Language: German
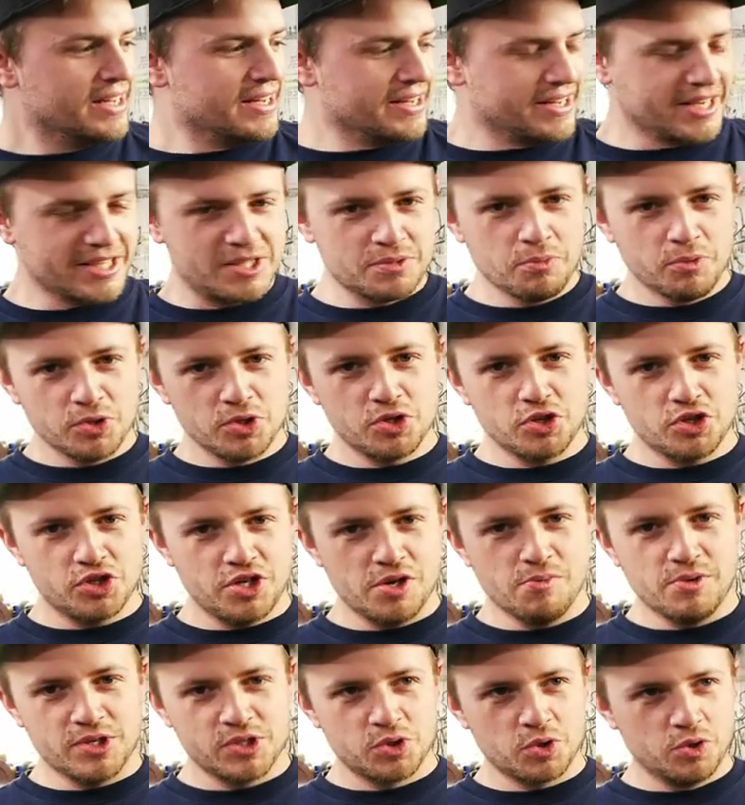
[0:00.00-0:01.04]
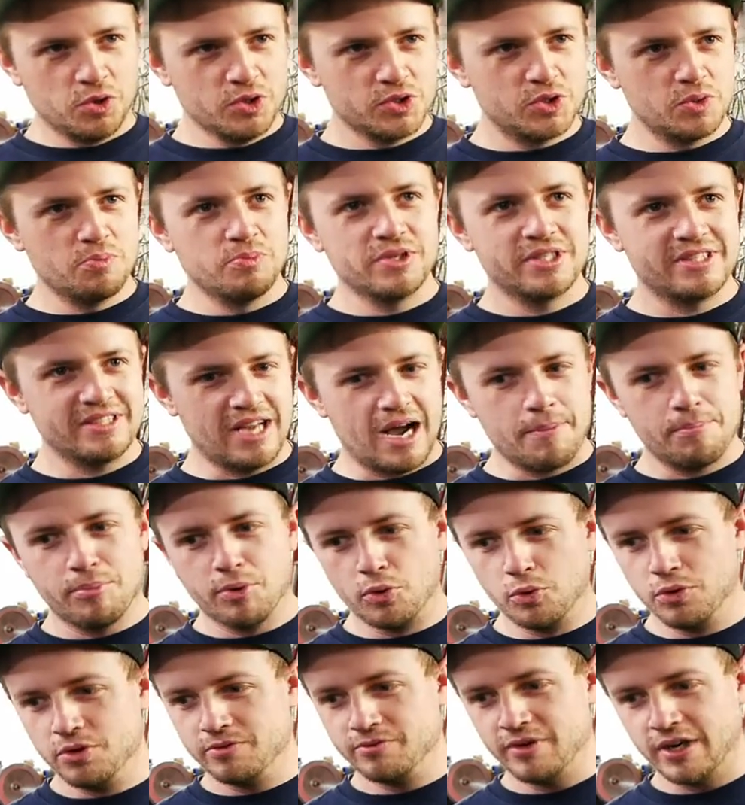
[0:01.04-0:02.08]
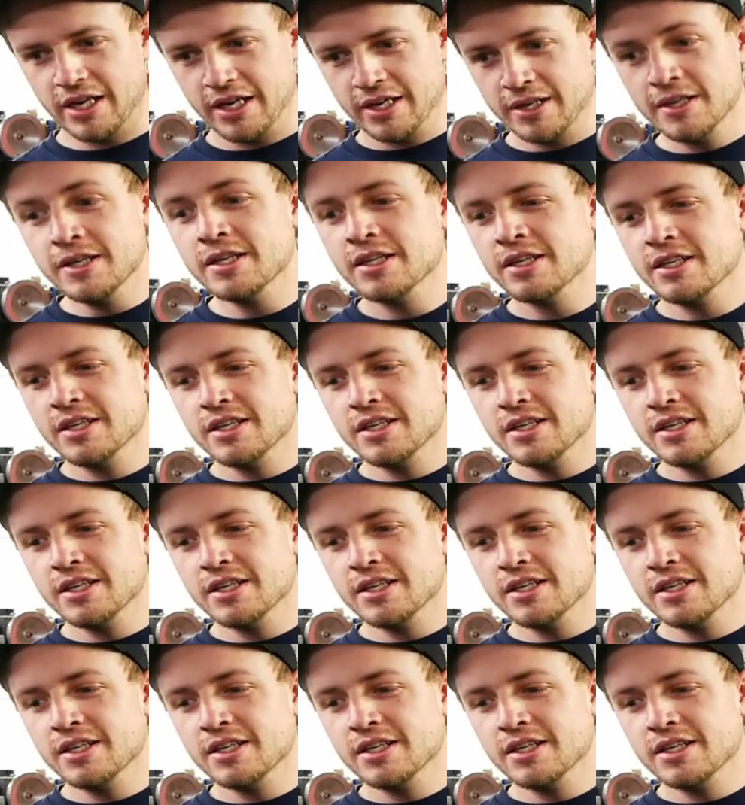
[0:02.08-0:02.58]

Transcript: Jetzt muss ich euch hier mal so kurz ein bisschen abholen, weil